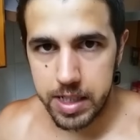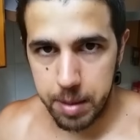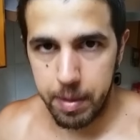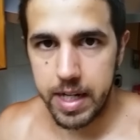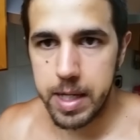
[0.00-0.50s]
la
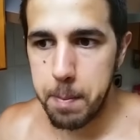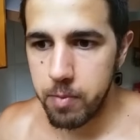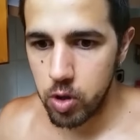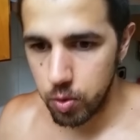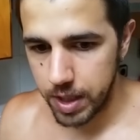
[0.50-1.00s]
semana,
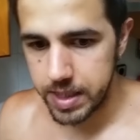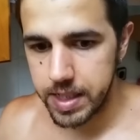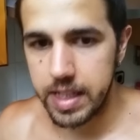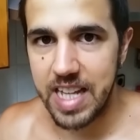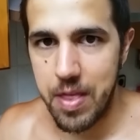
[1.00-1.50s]

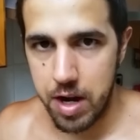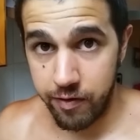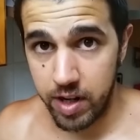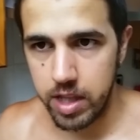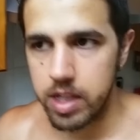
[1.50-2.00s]
lunes, día de
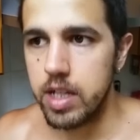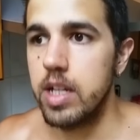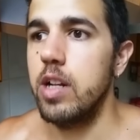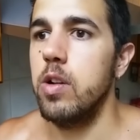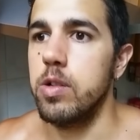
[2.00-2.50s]
refil,
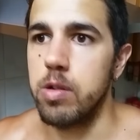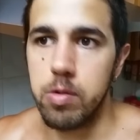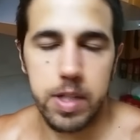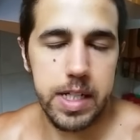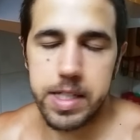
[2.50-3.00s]
los
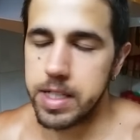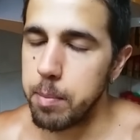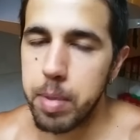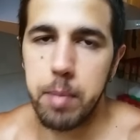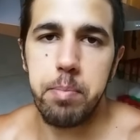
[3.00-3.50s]
lunes
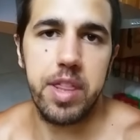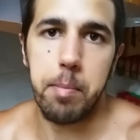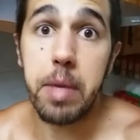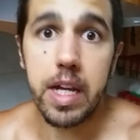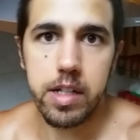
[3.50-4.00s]
siempre
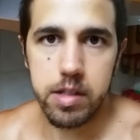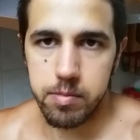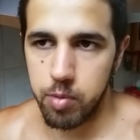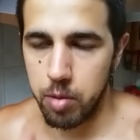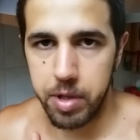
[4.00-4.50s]
empiezan
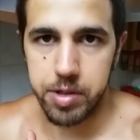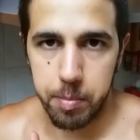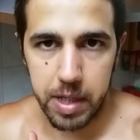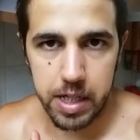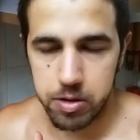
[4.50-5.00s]
bien, por lo menos
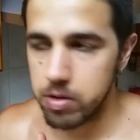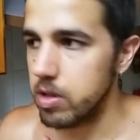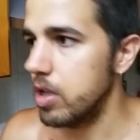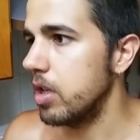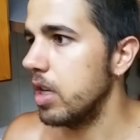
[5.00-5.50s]
en mi
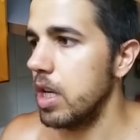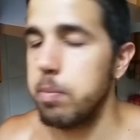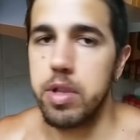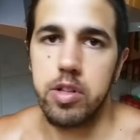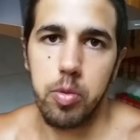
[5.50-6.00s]
caso,
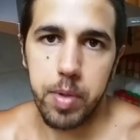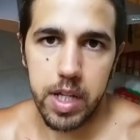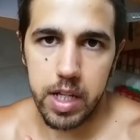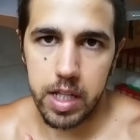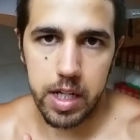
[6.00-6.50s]
empiezo a tope
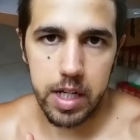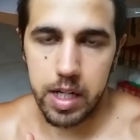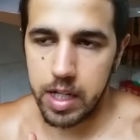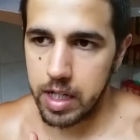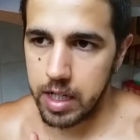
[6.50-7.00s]

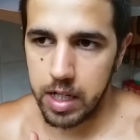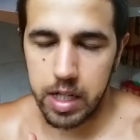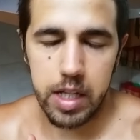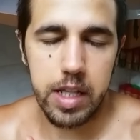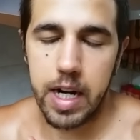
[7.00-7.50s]

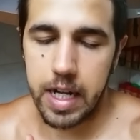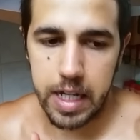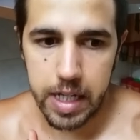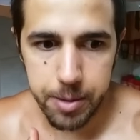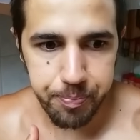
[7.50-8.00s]
de
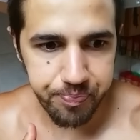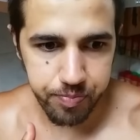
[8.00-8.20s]
energía